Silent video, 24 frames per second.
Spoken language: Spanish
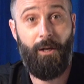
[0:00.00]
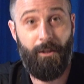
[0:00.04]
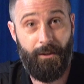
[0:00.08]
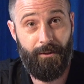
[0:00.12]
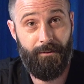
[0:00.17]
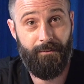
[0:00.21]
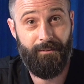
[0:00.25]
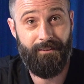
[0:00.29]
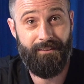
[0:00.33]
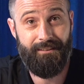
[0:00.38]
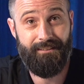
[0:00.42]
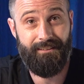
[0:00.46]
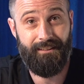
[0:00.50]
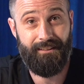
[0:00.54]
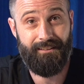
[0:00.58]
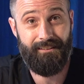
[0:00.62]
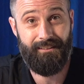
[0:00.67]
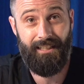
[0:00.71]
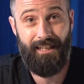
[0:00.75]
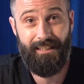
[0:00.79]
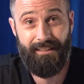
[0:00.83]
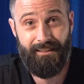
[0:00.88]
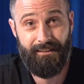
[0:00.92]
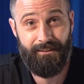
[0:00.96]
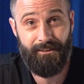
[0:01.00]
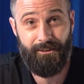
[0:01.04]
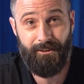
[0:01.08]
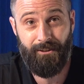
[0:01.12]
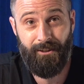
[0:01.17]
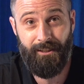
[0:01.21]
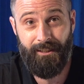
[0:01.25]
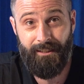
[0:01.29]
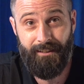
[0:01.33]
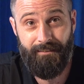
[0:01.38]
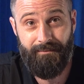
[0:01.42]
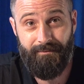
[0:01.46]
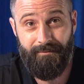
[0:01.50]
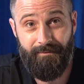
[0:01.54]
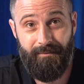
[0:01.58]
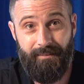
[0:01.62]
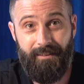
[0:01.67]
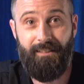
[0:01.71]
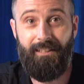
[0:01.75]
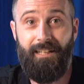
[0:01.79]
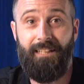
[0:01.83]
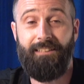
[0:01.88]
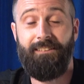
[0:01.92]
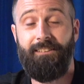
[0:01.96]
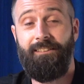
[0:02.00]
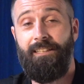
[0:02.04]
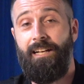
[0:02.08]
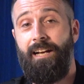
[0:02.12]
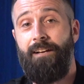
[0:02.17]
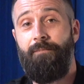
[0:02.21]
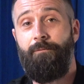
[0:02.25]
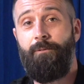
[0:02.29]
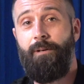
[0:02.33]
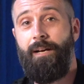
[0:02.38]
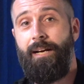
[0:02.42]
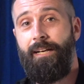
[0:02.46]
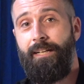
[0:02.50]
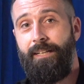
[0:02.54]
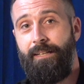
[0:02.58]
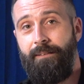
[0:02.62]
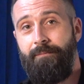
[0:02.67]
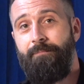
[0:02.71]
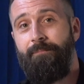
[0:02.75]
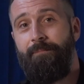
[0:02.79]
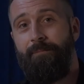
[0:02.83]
para embarcarnos en este emocionante viaje? ¡Vamos a ello!